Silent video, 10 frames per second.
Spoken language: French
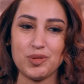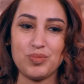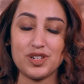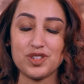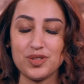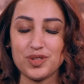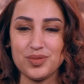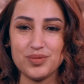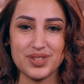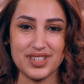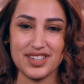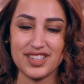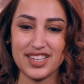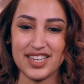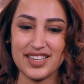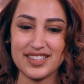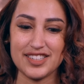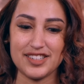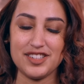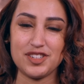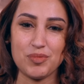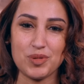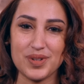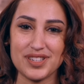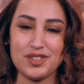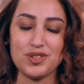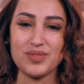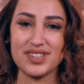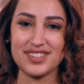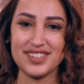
en pleine chanson, mais ça, s'est jamais passé du merci.